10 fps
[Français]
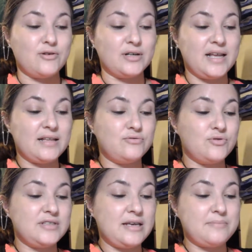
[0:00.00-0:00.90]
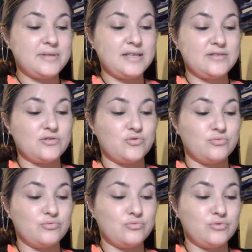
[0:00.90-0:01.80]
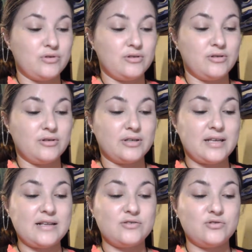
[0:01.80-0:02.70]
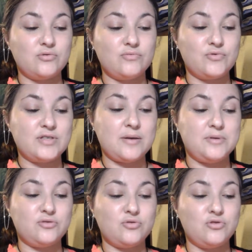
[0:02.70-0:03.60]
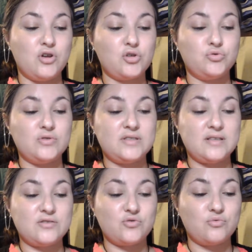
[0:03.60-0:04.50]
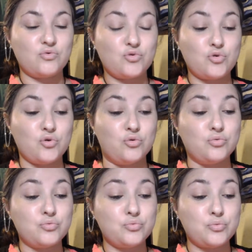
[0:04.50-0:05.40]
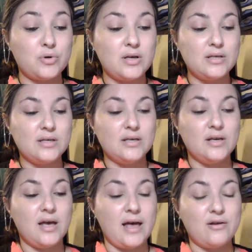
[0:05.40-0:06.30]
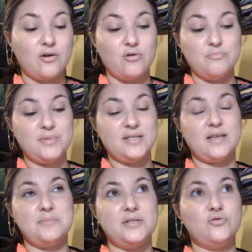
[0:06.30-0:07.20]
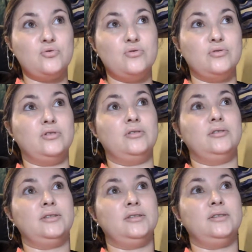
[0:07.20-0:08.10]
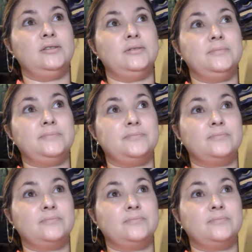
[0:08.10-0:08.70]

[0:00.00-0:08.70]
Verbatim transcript: Alors, la deuxième question, euh, quelles sont vos habitudes lors d'une session colo Alors, mes habitudes... Euh,